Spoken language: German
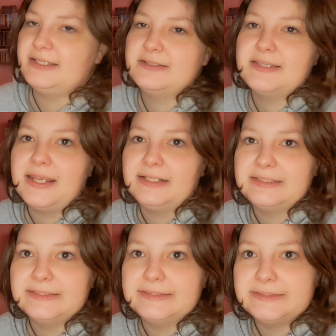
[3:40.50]
jetzt
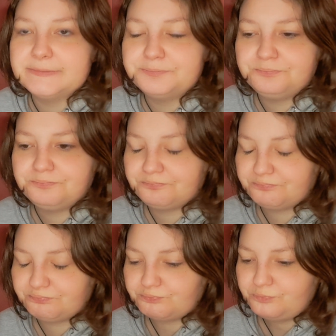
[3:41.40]
endlich
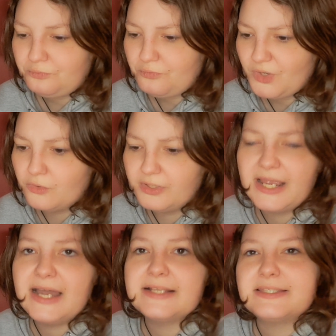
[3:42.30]
oder
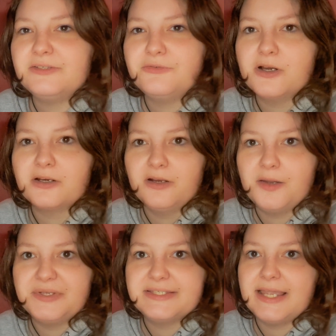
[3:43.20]
er hat sich
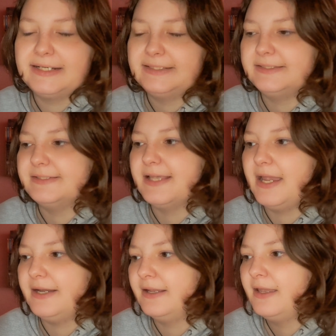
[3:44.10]
vorgenommen, jetzt endlich
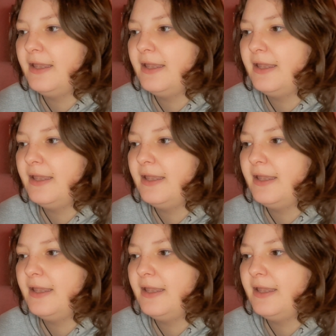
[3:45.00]
sein